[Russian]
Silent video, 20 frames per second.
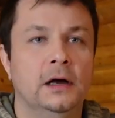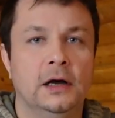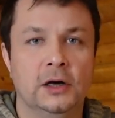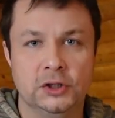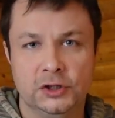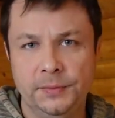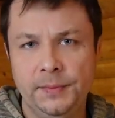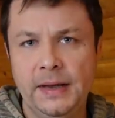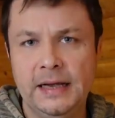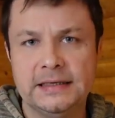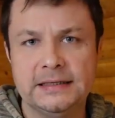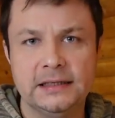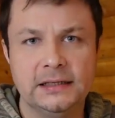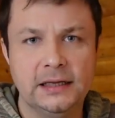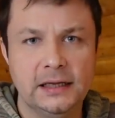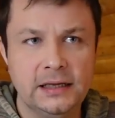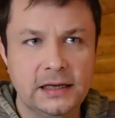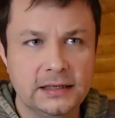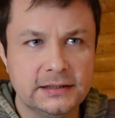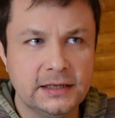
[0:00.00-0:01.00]
Разумеется,
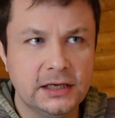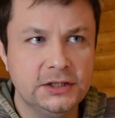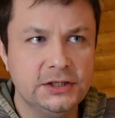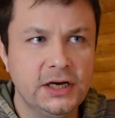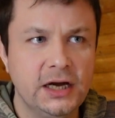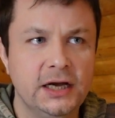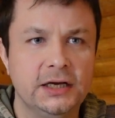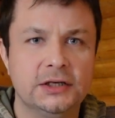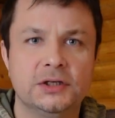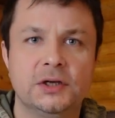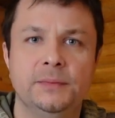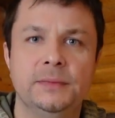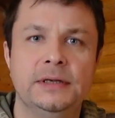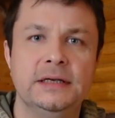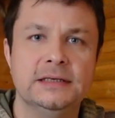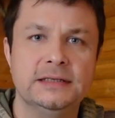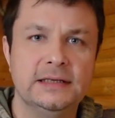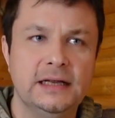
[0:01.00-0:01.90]
это не означает, что мы не